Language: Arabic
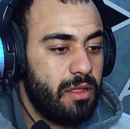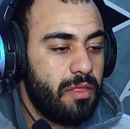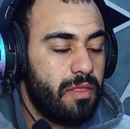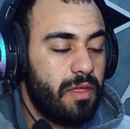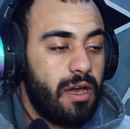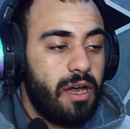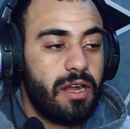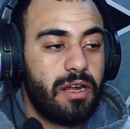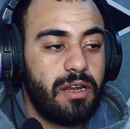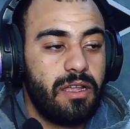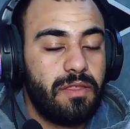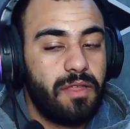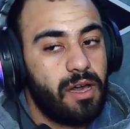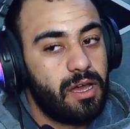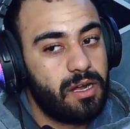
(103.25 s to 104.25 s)
ظهر لي
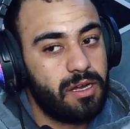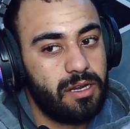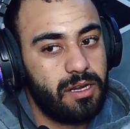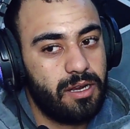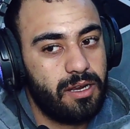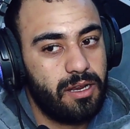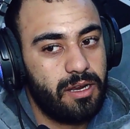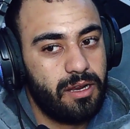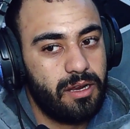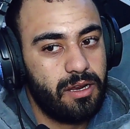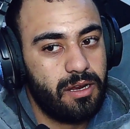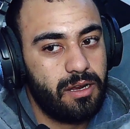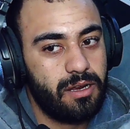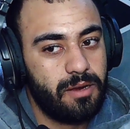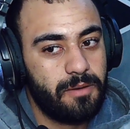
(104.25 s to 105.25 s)
ظهر لي لا لا لا
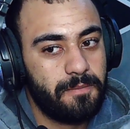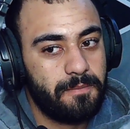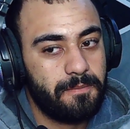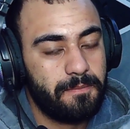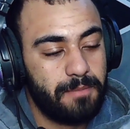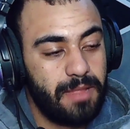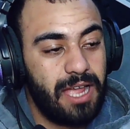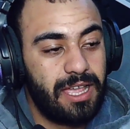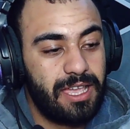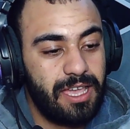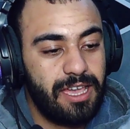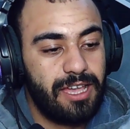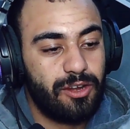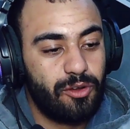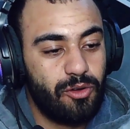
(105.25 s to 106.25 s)
لا
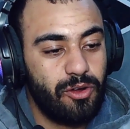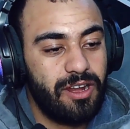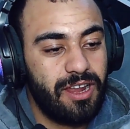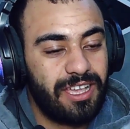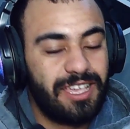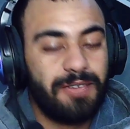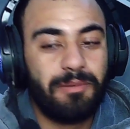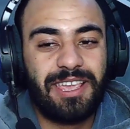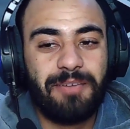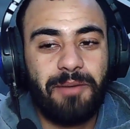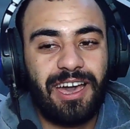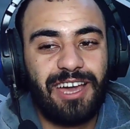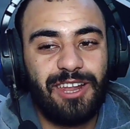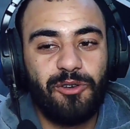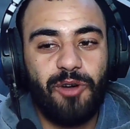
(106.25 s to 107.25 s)
الحكايه الكلها كما كما
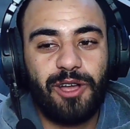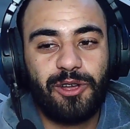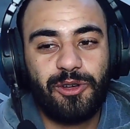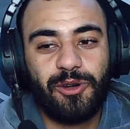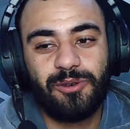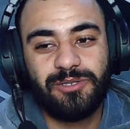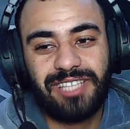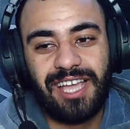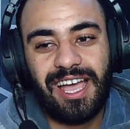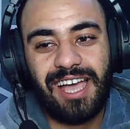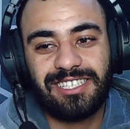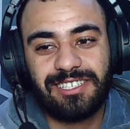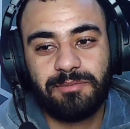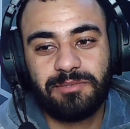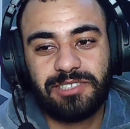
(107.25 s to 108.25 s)
قال هو كود
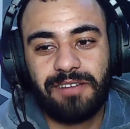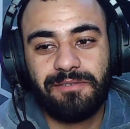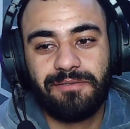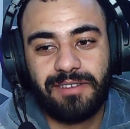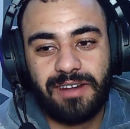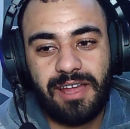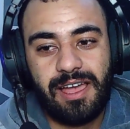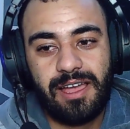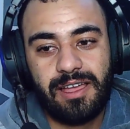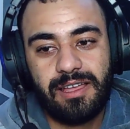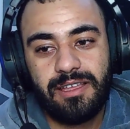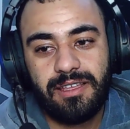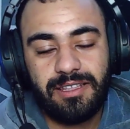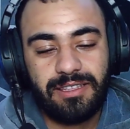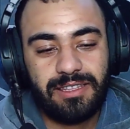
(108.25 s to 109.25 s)
حاجه مشفره
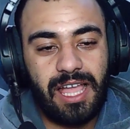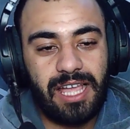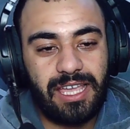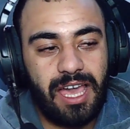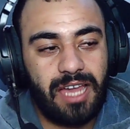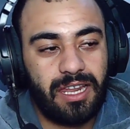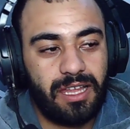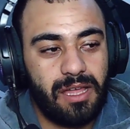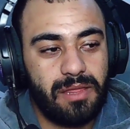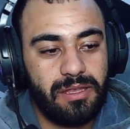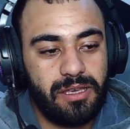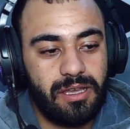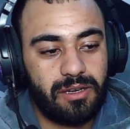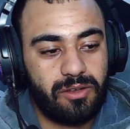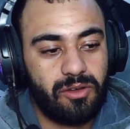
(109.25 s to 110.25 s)
تحكي على
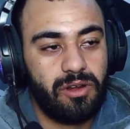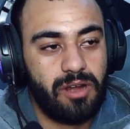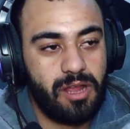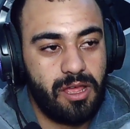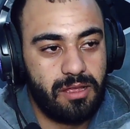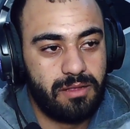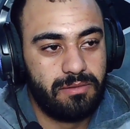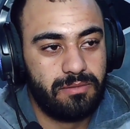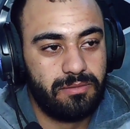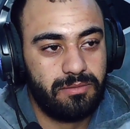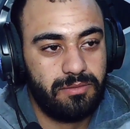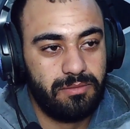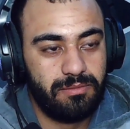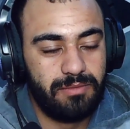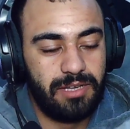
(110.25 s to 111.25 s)
القضيه الكلها
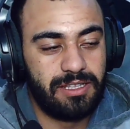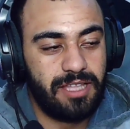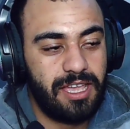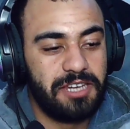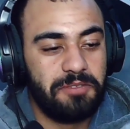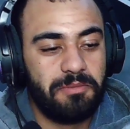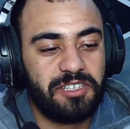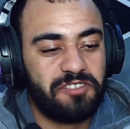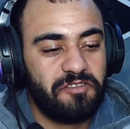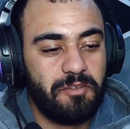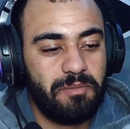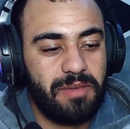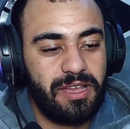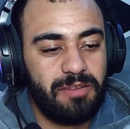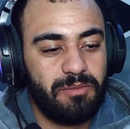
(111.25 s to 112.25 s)
معناتها اني ماشي في
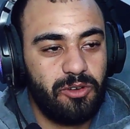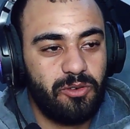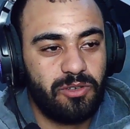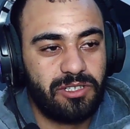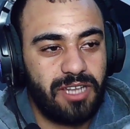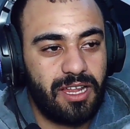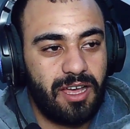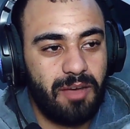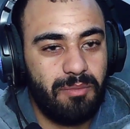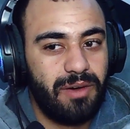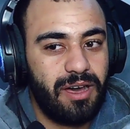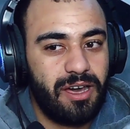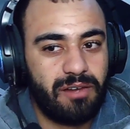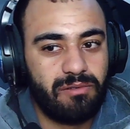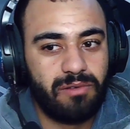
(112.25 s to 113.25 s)
بالي من الاول ناقه
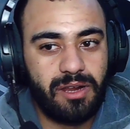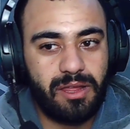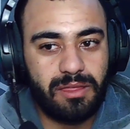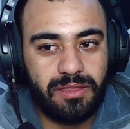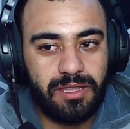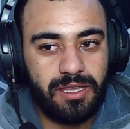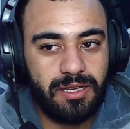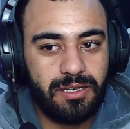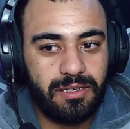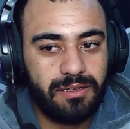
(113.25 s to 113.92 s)
بار ولا اثنين